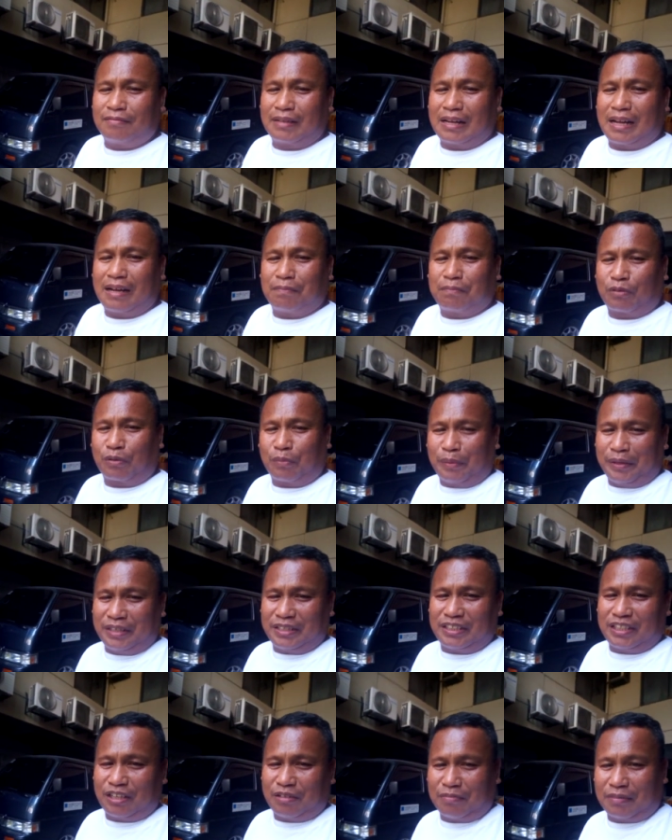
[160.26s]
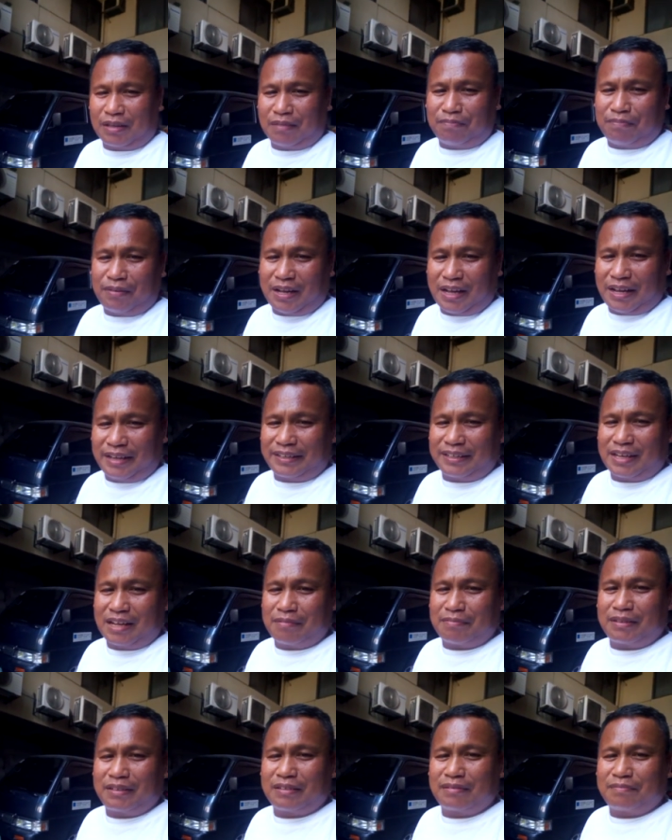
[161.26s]
mga probinsya yung mga biyahe
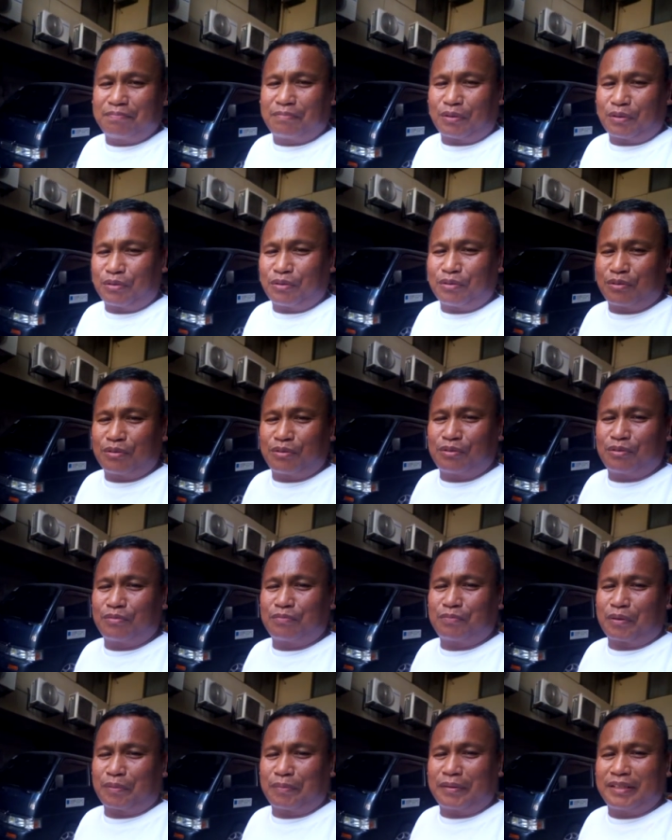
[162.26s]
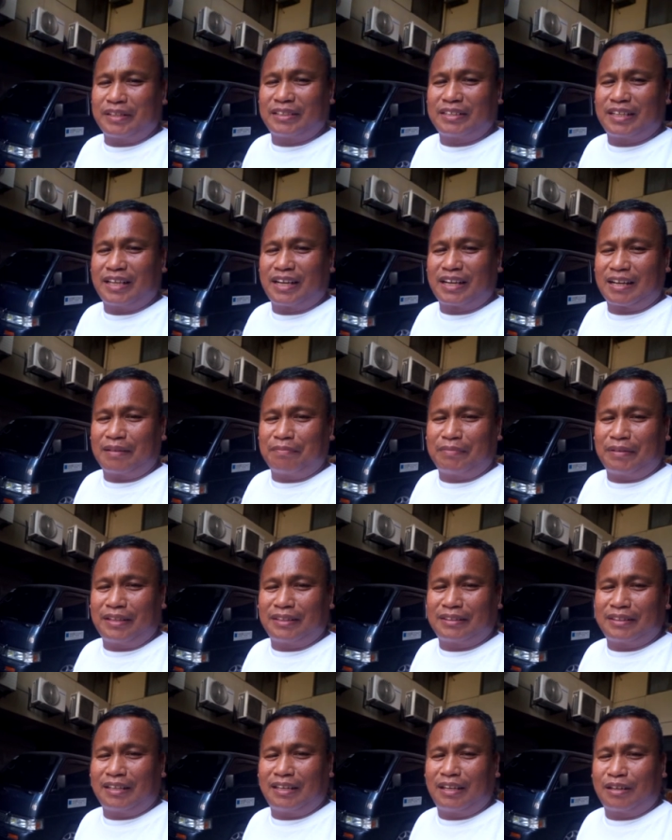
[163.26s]
namin pero probinsya,
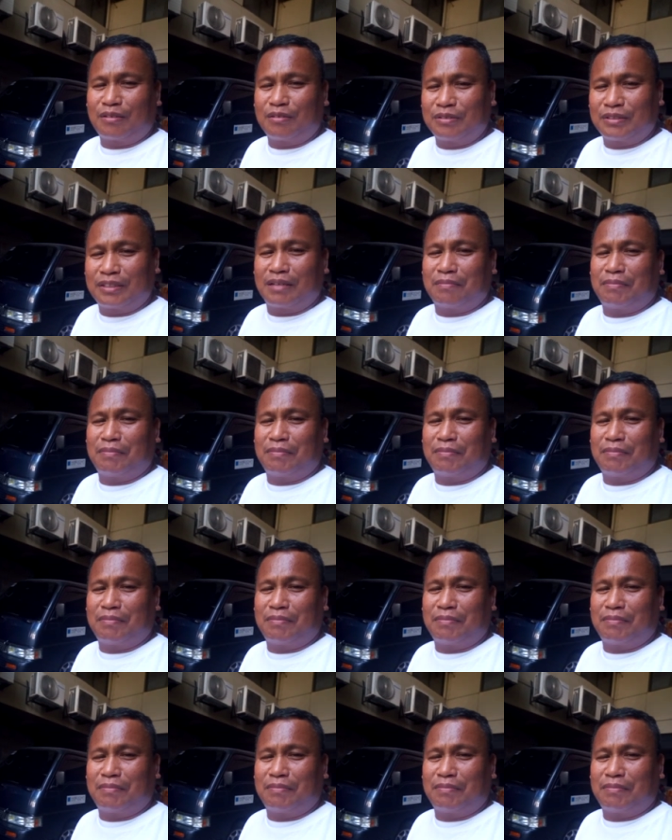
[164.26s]
Cavite, Laguna,